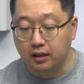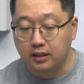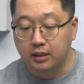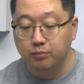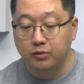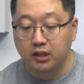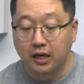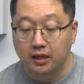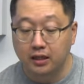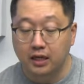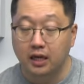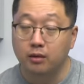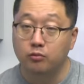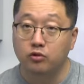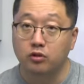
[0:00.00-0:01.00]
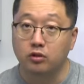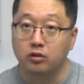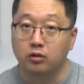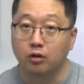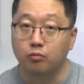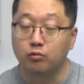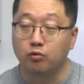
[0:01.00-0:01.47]
심즈라는 게임은
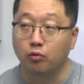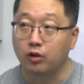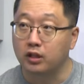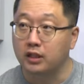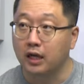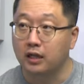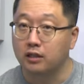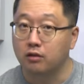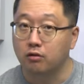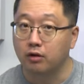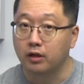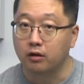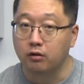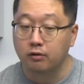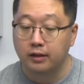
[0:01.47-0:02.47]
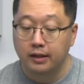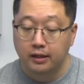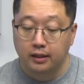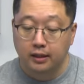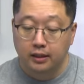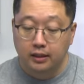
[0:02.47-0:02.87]
여러분들 워낙 잘 아실 거예요. 네.